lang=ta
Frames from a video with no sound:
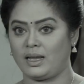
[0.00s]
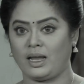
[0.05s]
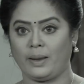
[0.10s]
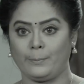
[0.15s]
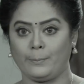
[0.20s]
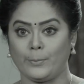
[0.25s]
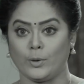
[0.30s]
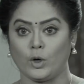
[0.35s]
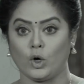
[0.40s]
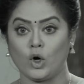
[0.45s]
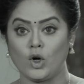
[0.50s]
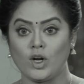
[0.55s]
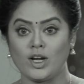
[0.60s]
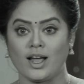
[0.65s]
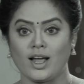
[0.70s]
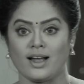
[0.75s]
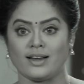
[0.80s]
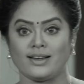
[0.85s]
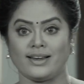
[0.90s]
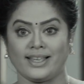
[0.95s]
இப்போ
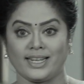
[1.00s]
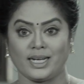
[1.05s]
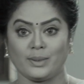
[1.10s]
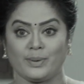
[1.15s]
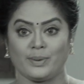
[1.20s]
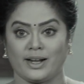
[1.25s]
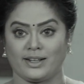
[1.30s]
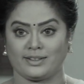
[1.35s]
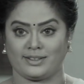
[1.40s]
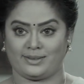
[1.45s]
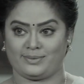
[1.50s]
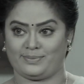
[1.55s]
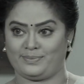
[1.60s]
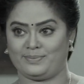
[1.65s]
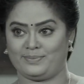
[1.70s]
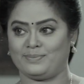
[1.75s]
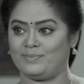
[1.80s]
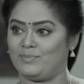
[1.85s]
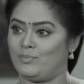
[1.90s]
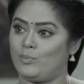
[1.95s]
நான் நிரப்புற
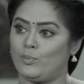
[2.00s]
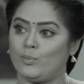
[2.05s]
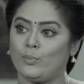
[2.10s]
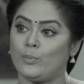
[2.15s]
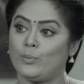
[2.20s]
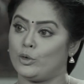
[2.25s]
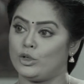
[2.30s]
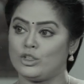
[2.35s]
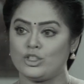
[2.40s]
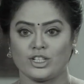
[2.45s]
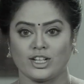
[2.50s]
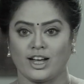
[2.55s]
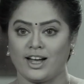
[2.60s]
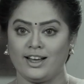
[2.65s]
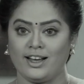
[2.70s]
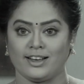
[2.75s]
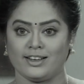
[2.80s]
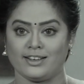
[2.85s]
புரிஞ்சுதா